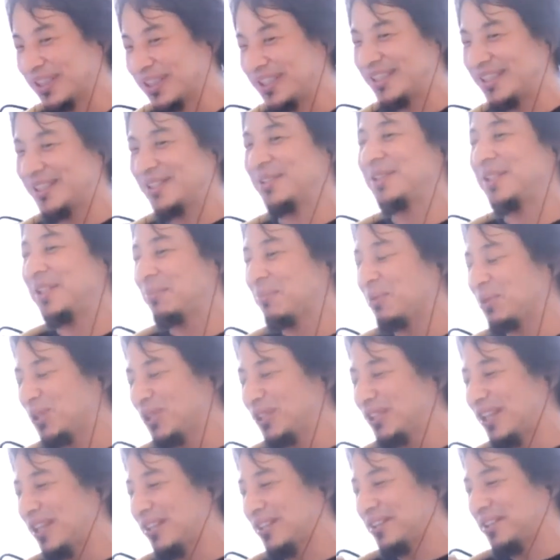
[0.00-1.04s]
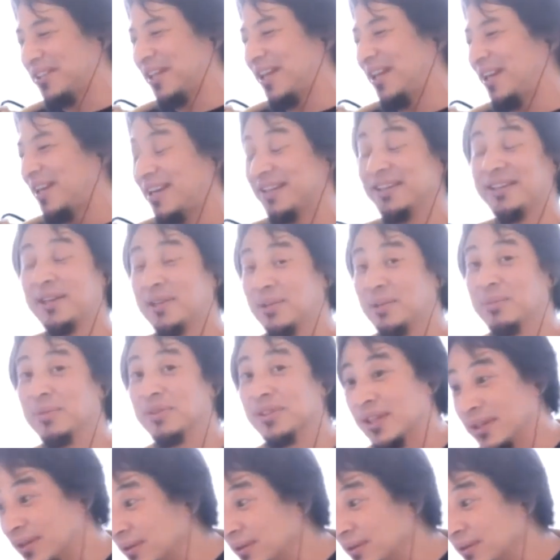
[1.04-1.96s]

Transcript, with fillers: きつい気持ちになり、罪悪感になると思うんですけ